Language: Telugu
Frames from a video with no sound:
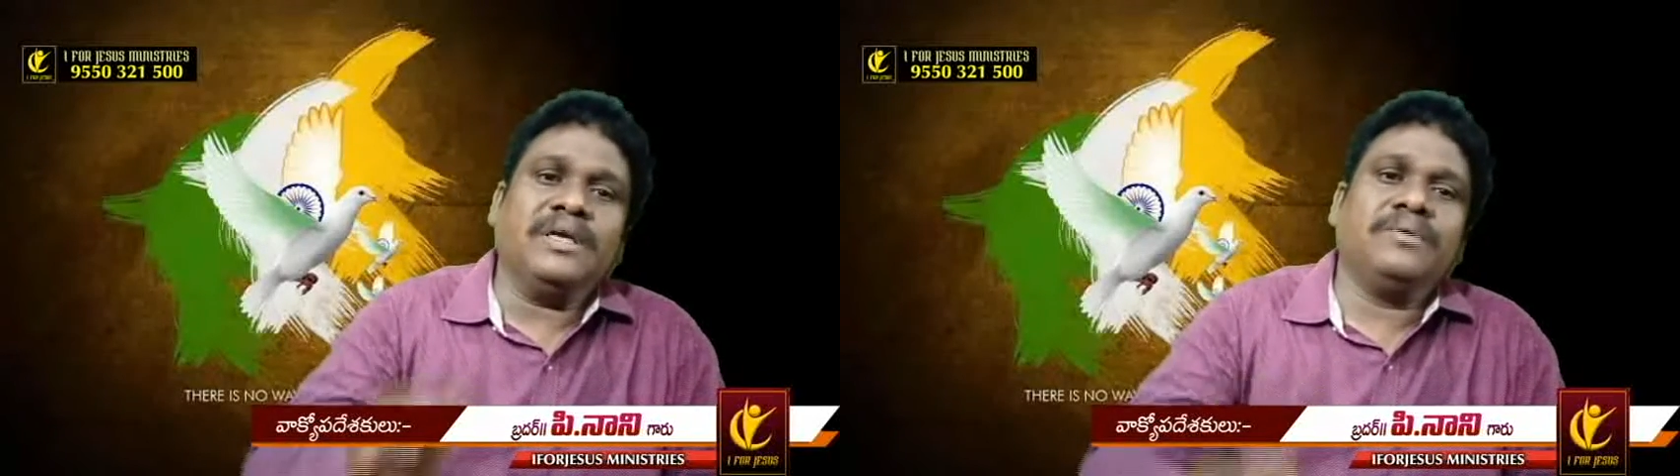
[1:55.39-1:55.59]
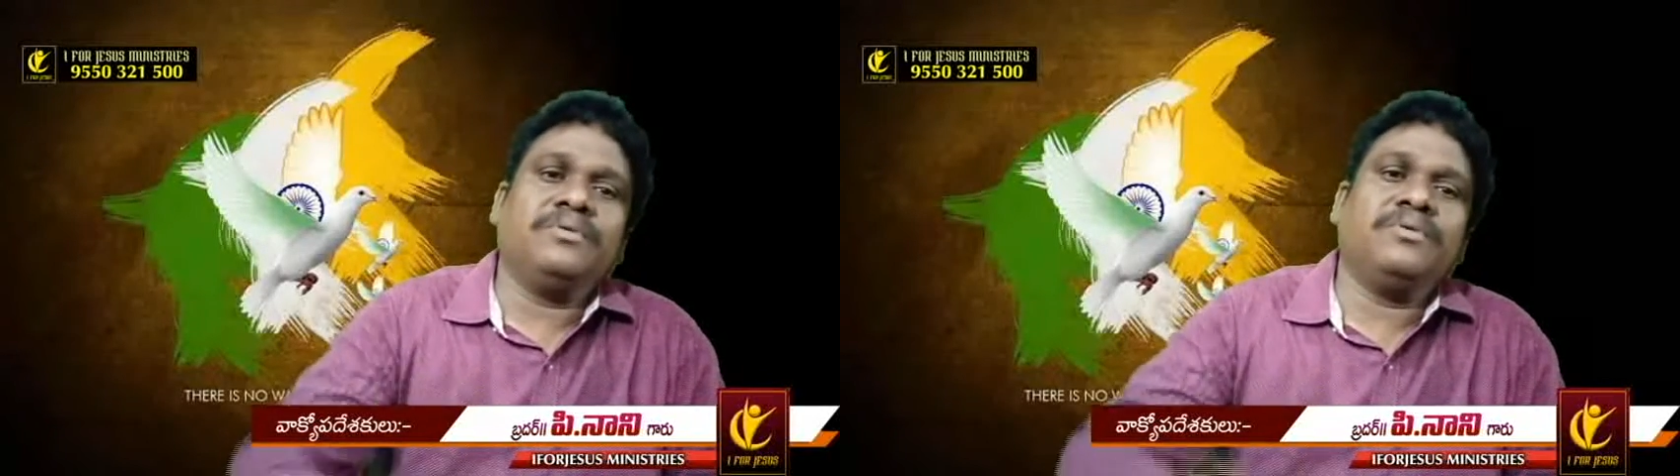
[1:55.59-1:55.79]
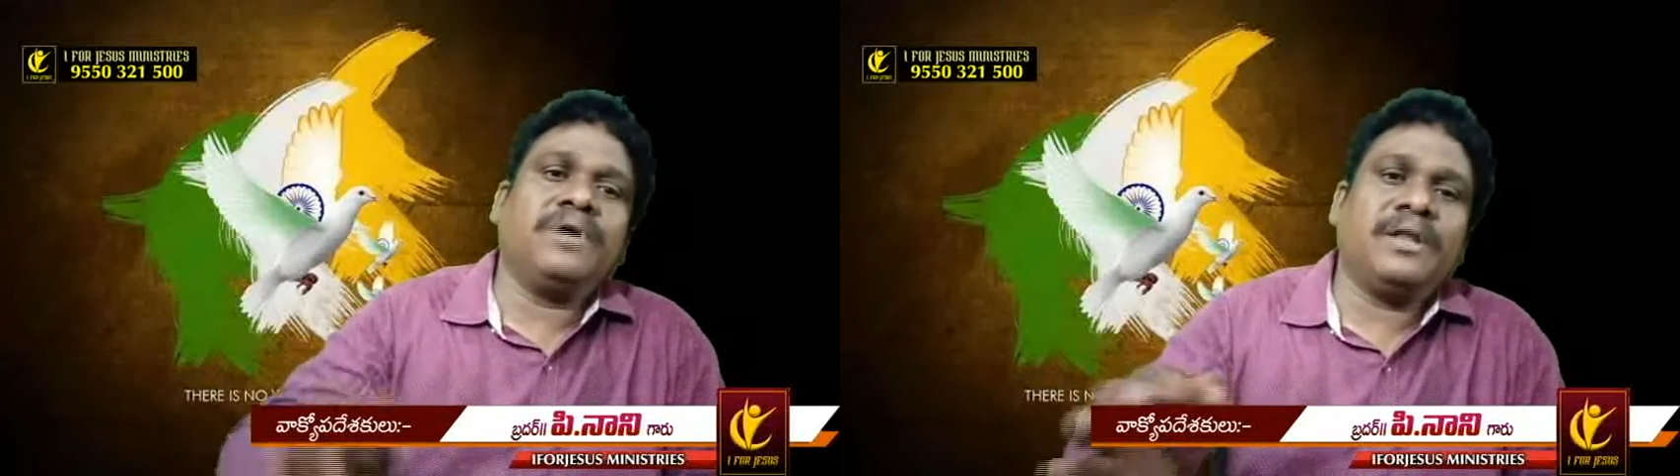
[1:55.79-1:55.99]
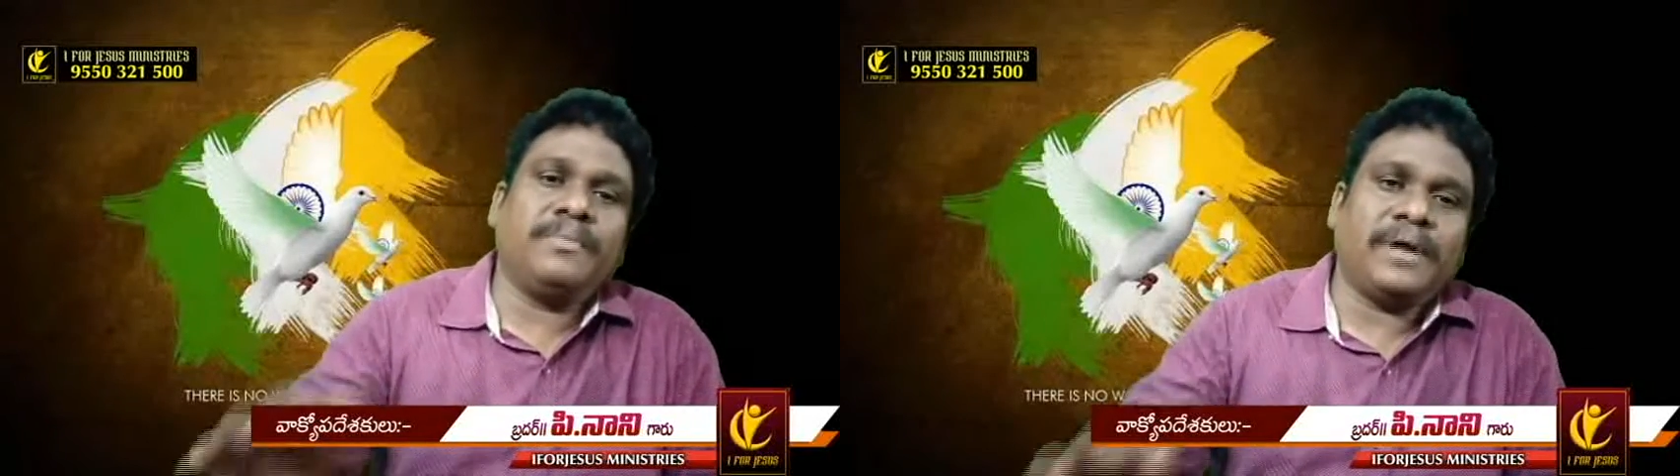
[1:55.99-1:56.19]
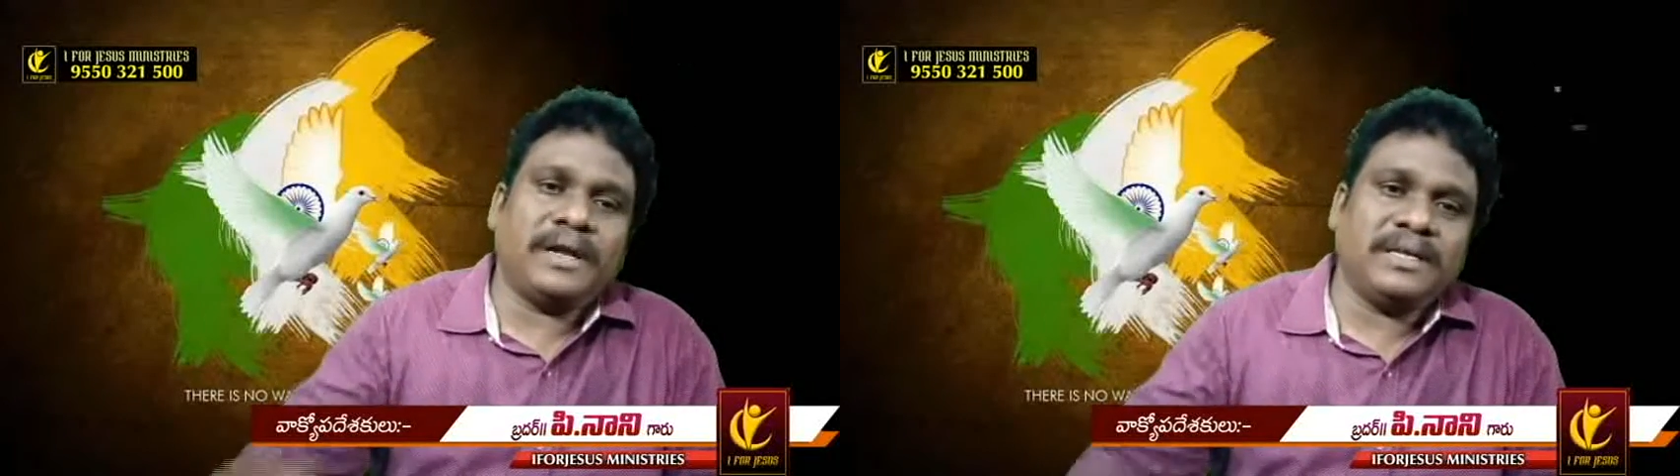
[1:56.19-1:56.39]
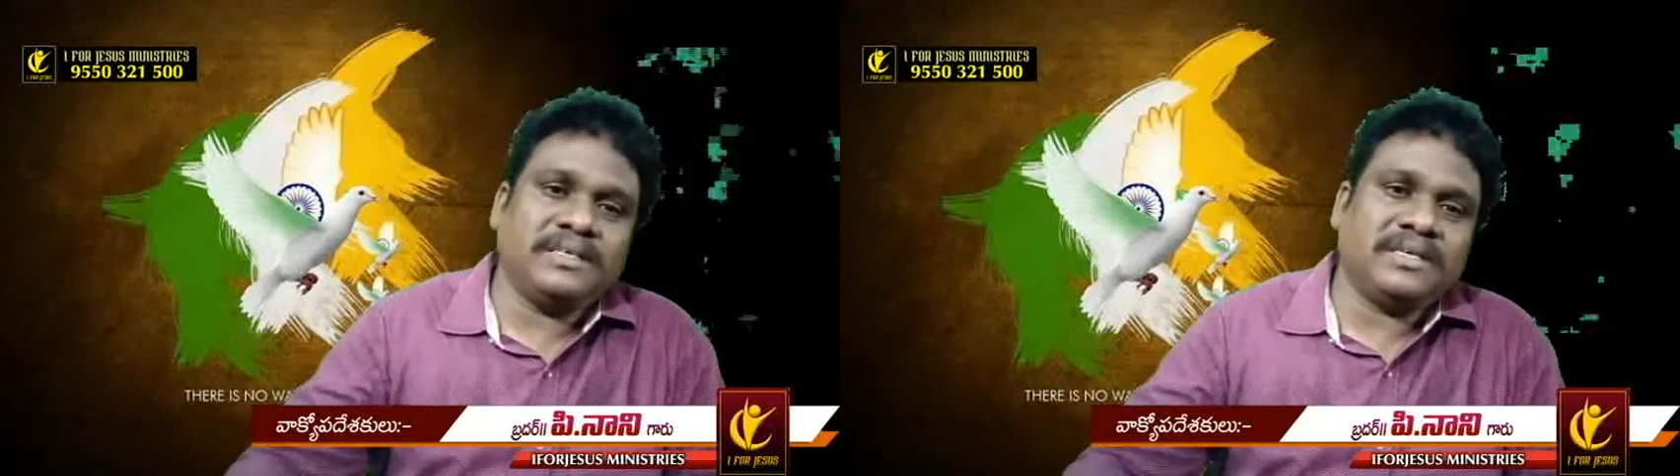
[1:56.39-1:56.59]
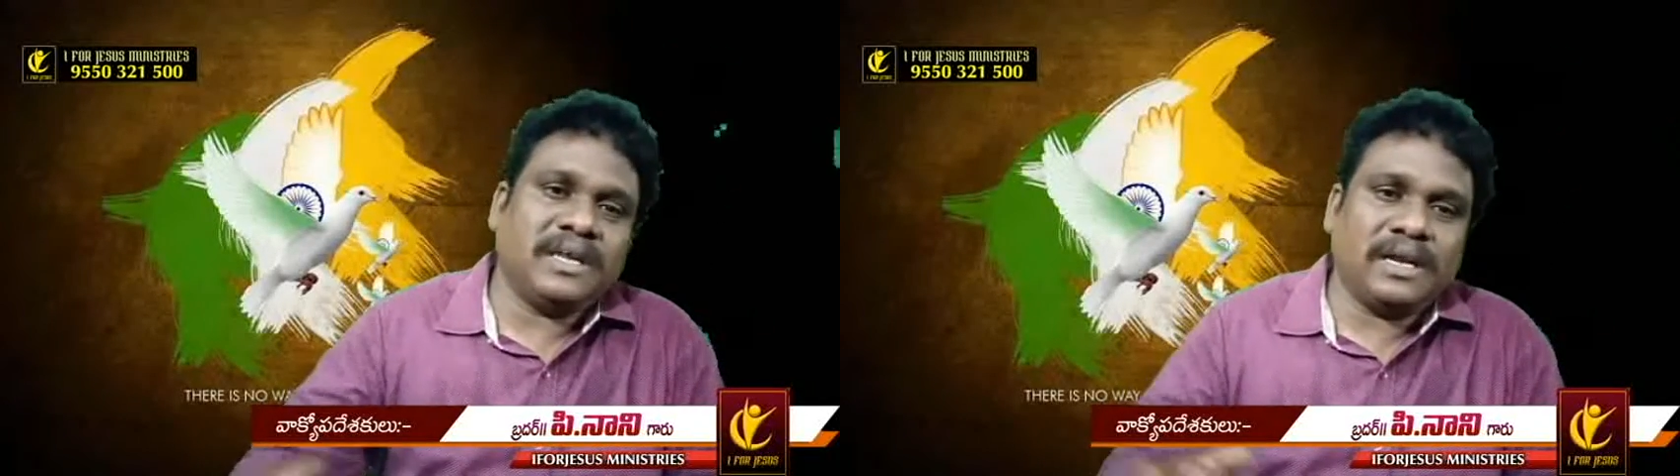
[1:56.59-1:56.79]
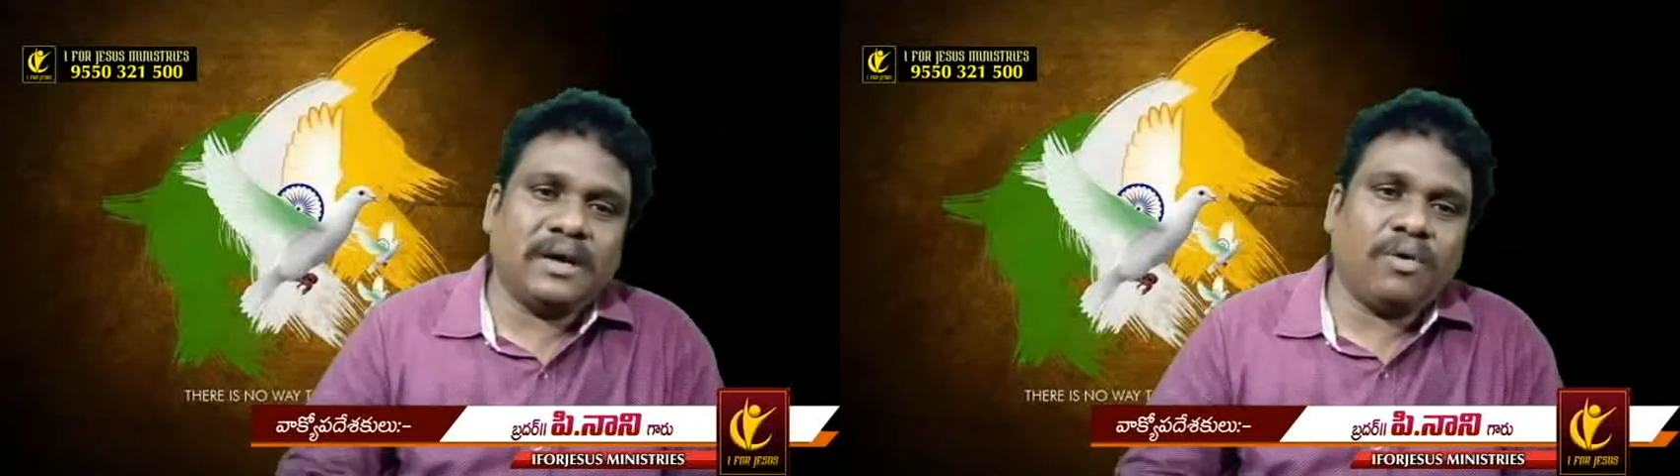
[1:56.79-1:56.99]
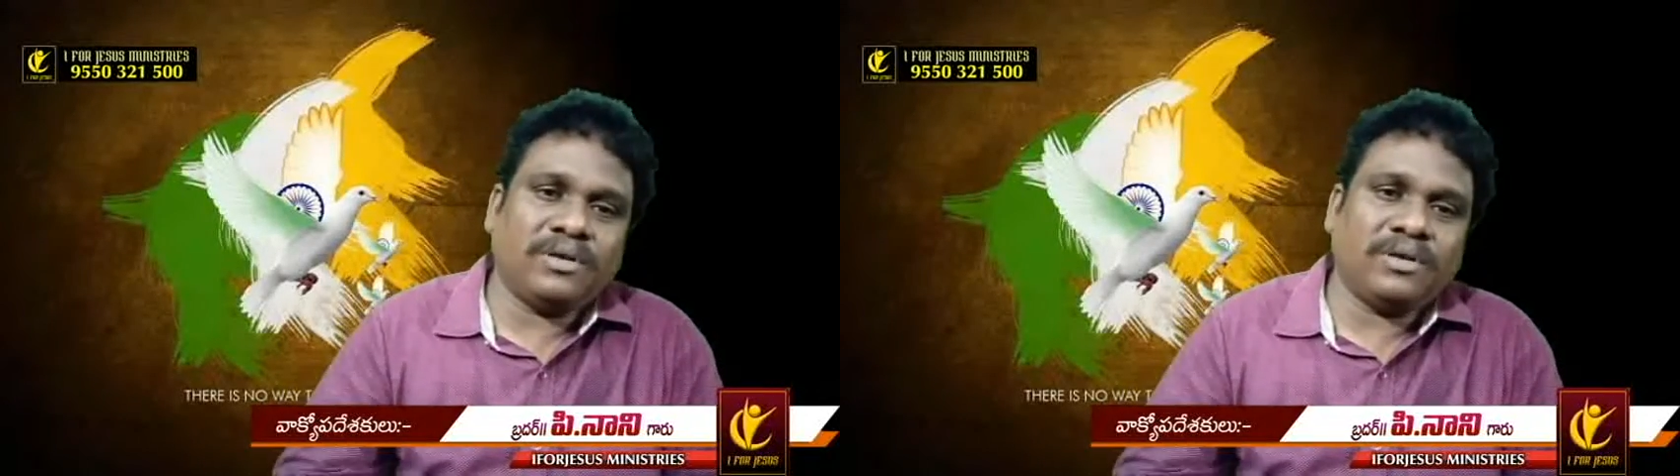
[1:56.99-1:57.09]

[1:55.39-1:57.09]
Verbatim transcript: దేవుడు అని ప్రకటించారట